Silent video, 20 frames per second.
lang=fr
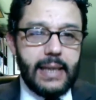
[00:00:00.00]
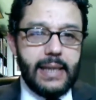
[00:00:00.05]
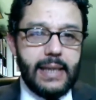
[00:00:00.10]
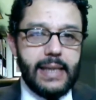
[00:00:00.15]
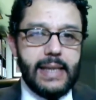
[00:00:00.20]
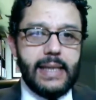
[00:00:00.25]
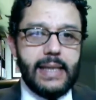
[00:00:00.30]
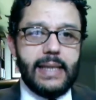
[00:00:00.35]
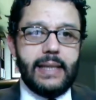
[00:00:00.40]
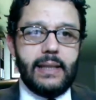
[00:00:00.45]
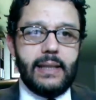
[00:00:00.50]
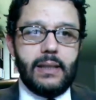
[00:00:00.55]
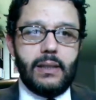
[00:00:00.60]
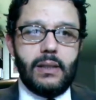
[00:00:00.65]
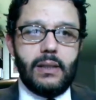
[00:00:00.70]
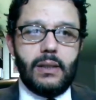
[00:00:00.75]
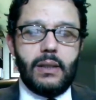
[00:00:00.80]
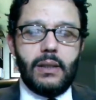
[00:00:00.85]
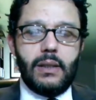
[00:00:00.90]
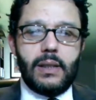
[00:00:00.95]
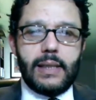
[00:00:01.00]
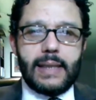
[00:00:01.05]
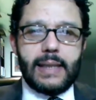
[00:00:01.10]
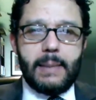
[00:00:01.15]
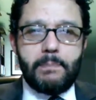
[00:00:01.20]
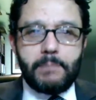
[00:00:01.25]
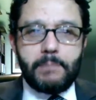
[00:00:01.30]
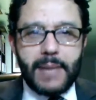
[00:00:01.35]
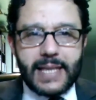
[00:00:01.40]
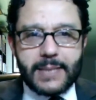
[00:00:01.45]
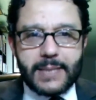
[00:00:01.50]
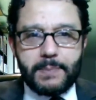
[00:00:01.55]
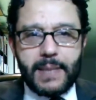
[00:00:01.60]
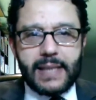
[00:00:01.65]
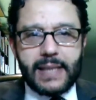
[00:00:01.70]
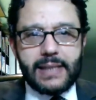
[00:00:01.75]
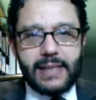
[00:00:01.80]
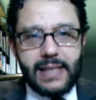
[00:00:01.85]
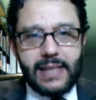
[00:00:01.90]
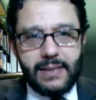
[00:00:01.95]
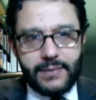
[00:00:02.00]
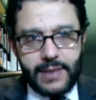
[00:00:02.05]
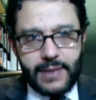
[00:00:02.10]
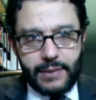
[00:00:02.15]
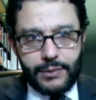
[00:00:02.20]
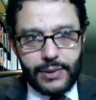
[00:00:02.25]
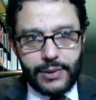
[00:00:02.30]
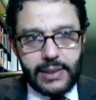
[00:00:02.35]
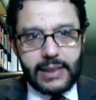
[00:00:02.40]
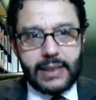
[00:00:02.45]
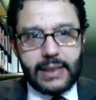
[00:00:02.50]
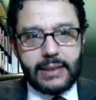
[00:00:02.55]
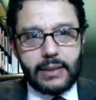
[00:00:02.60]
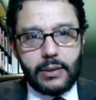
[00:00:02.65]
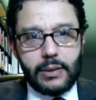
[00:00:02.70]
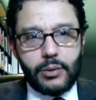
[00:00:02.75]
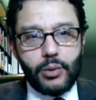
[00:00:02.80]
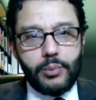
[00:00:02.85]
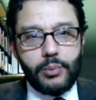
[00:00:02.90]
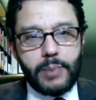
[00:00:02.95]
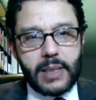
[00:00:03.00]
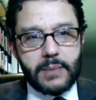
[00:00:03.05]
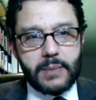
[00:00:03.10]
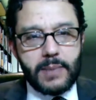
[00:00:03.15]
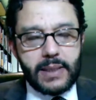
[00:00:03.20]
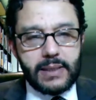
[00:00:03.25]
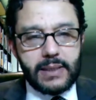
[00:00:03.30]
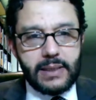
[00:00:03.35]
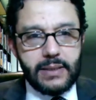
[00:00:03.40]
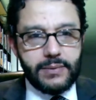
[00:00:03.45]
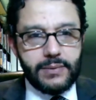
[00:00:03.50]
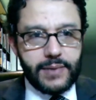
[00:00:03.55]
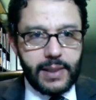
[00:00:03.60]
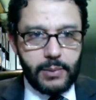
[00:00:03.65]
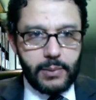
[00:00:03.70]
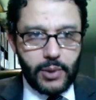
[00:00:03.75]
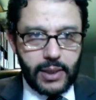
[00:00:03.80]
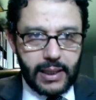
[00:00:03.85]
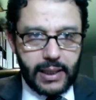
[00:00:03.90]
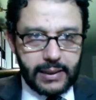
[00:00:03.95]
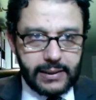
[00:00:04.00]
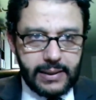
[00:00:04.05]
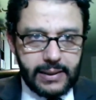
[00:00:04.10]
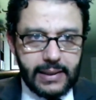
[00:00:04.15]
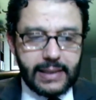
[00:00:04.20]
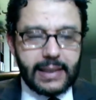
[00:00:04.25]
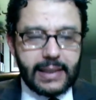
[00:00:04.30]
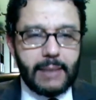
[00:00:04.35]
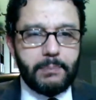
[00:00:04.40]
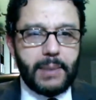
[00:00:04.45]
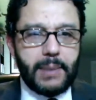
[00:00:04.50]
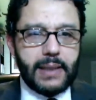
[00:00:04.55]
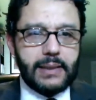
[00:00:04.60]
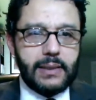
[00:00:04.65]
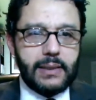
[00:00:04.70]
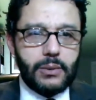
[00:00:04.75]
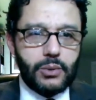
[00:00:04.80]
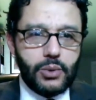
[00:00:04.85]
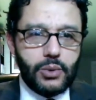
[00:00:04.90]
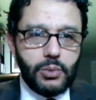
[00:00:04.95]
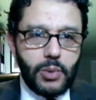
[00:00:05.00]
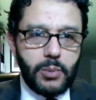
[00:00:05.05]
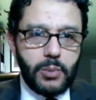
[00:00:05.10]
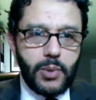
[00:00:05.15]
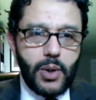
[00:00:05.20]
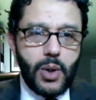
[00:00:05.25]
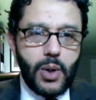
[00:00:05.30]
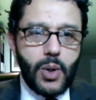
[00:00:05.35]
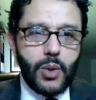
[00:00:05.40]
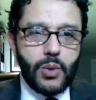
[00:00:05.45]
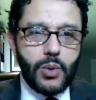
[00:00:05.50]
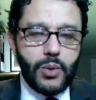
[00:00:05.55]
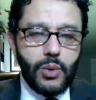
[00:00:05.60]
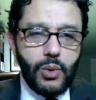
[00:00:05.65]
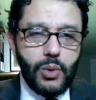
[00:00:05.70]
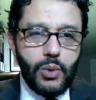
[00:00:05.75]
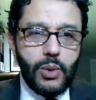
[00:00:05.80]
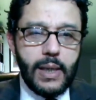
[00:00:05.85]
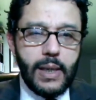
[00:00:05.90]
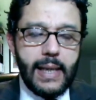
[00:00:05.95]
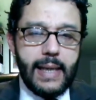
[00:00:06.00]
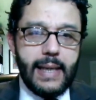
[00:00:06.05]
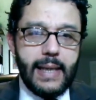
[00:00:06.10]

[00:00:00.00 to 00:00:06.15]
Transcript: et euh, la perspective d'avenir était une perspective démocratique qu'à partir du moment où